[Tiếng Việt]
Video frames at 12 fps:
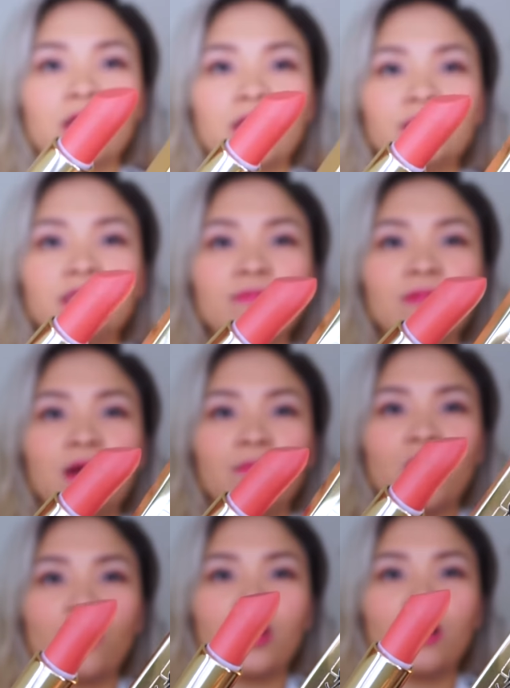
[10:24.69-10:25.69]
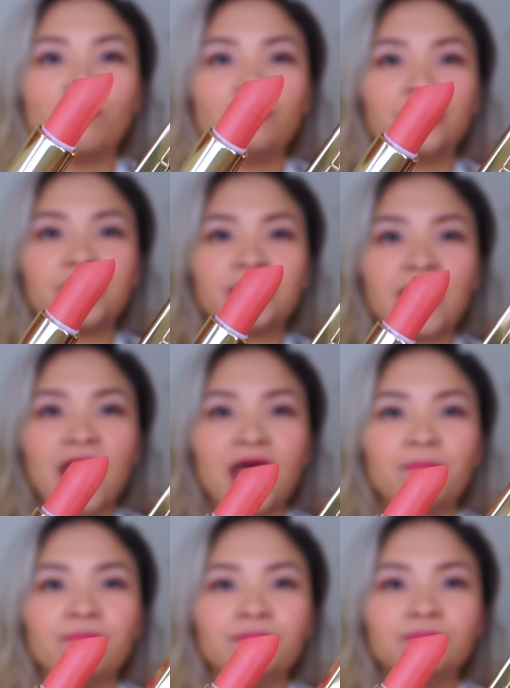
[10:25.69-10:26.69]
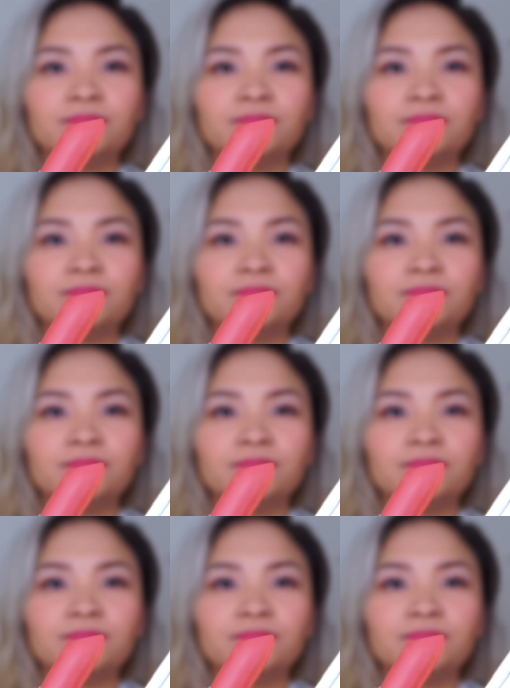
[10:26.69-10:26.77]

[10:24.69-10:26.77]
cái tiếp là màu 018.